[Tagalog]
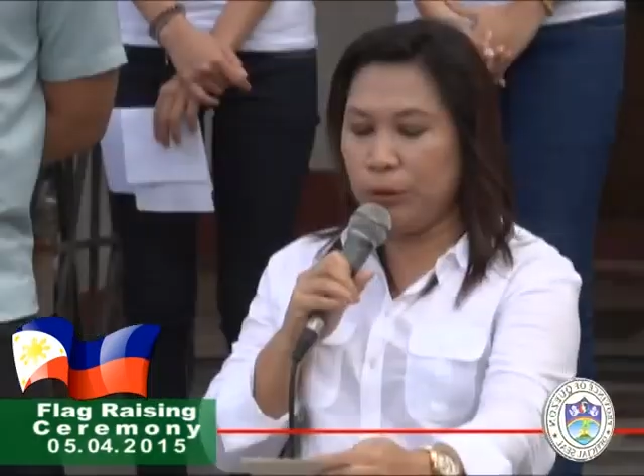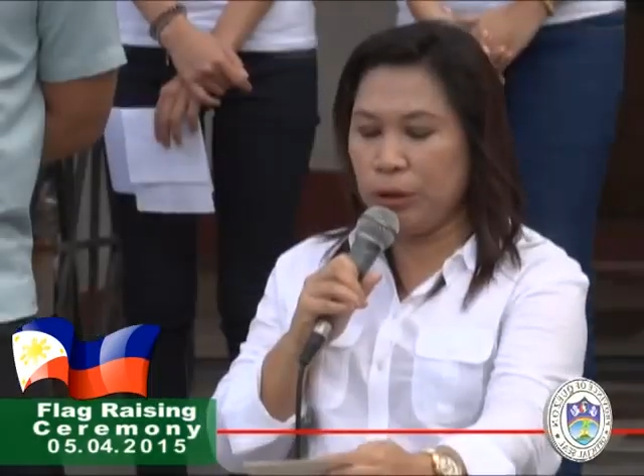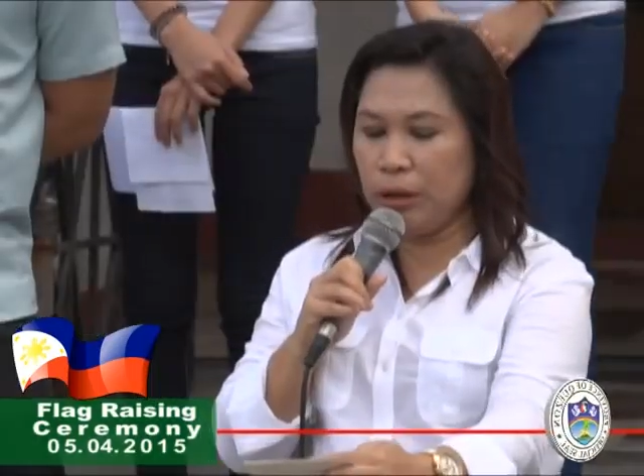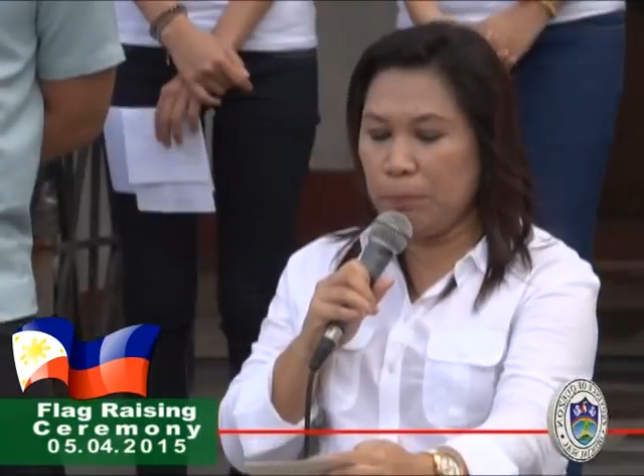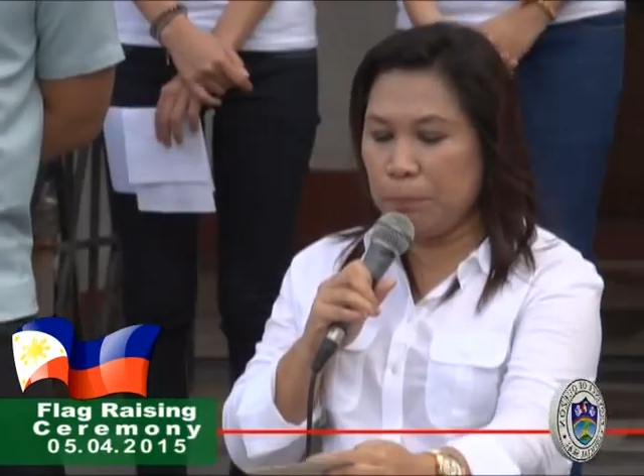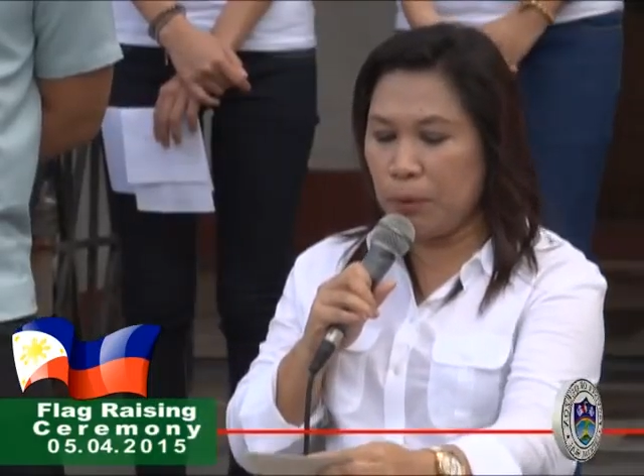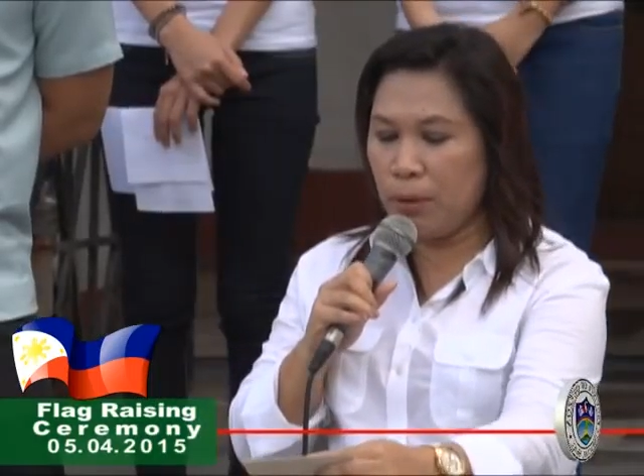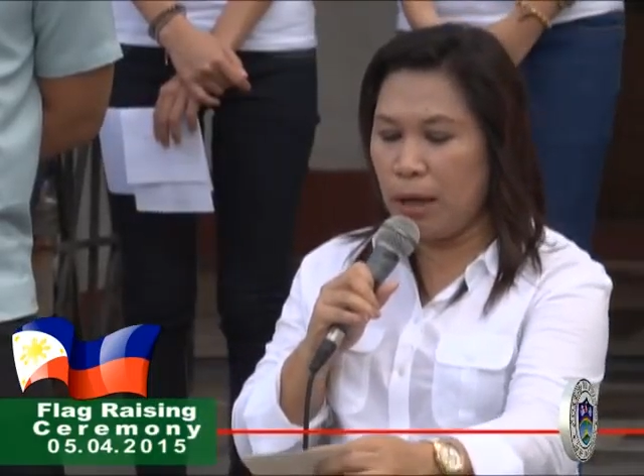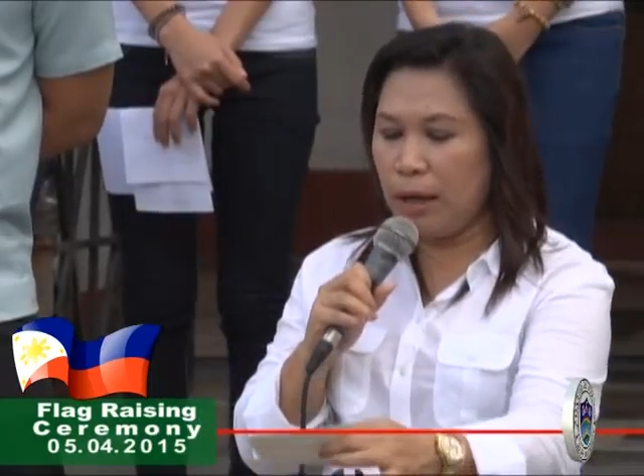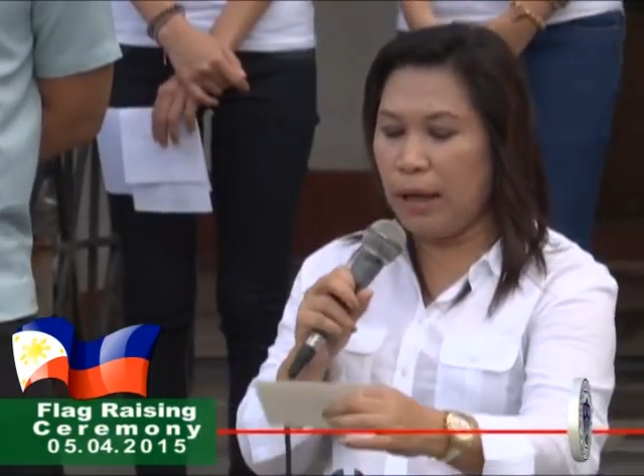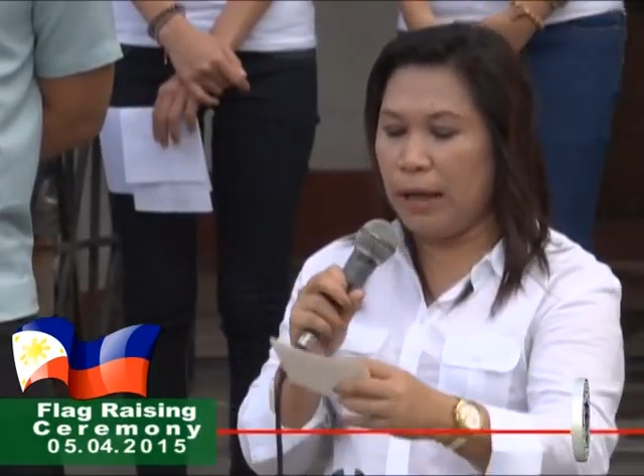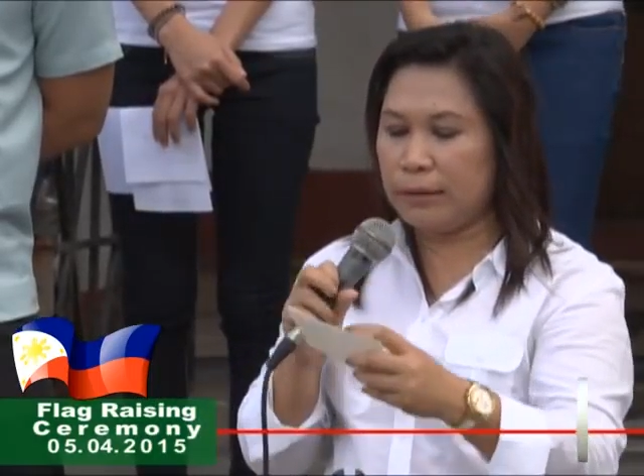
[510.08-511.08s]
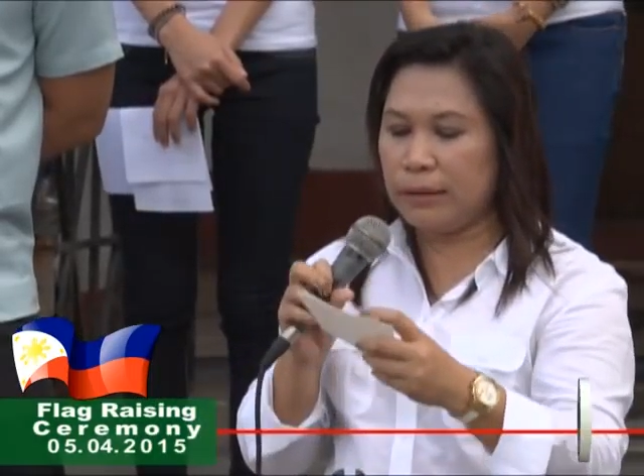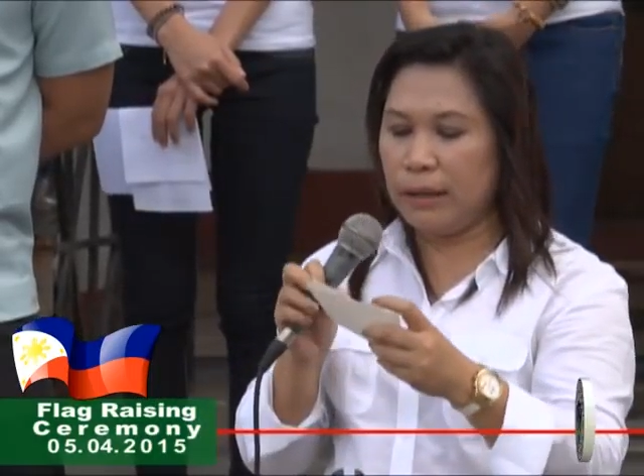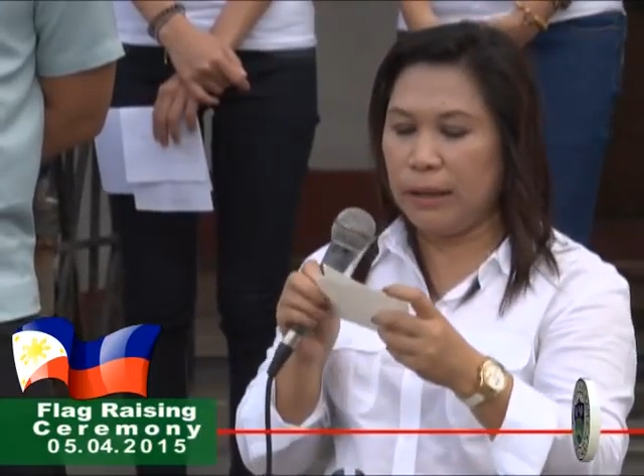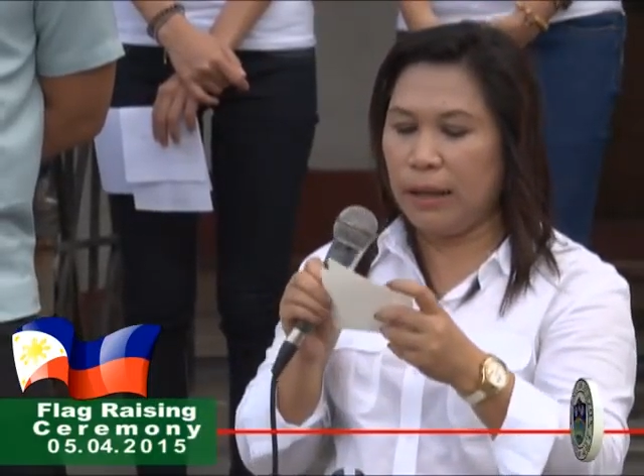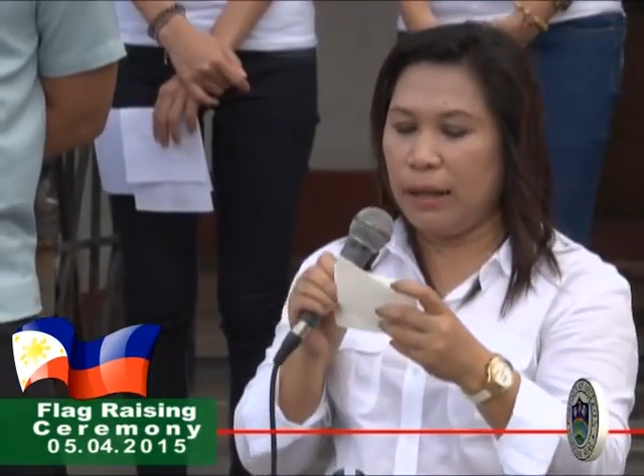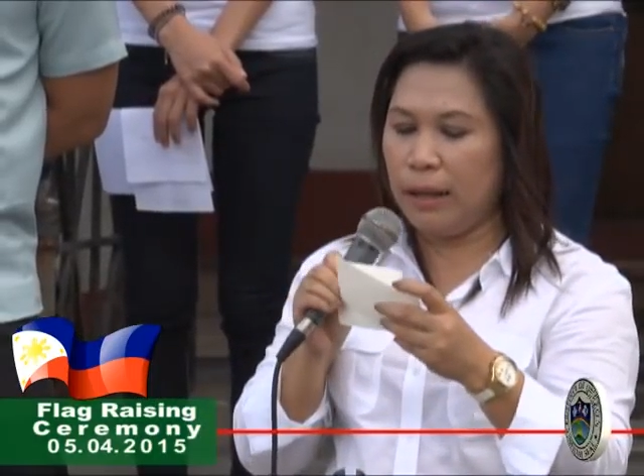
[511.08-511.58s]
Ganun din po ang
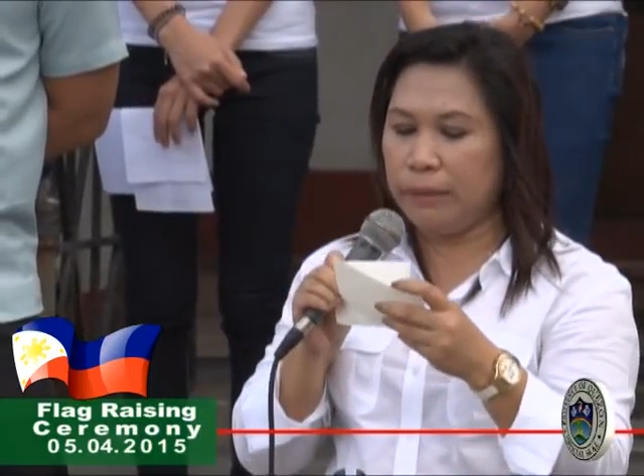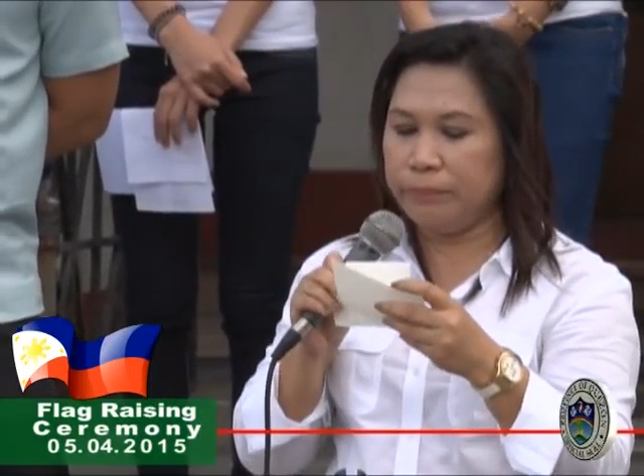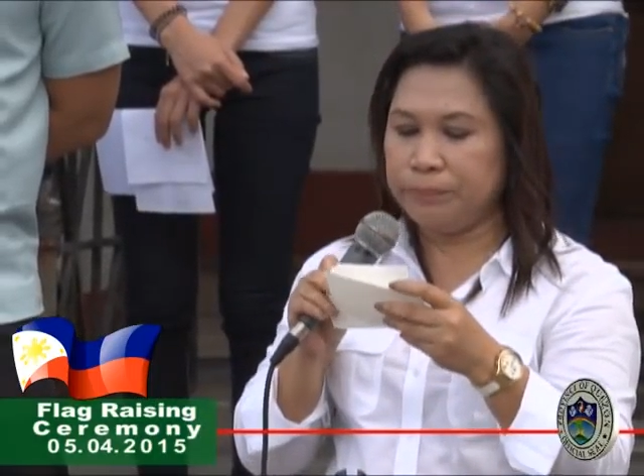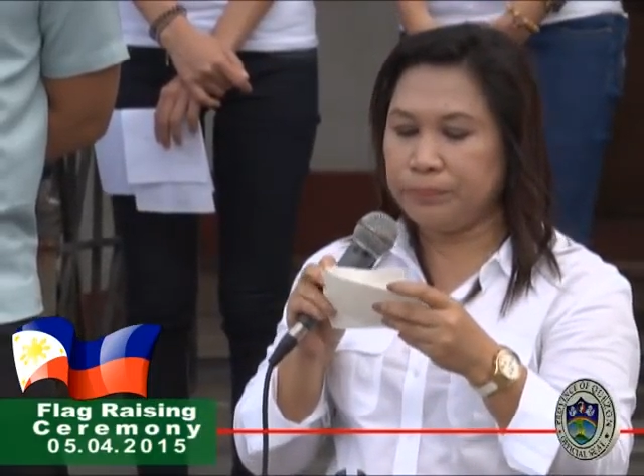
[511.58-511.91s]
ating uh,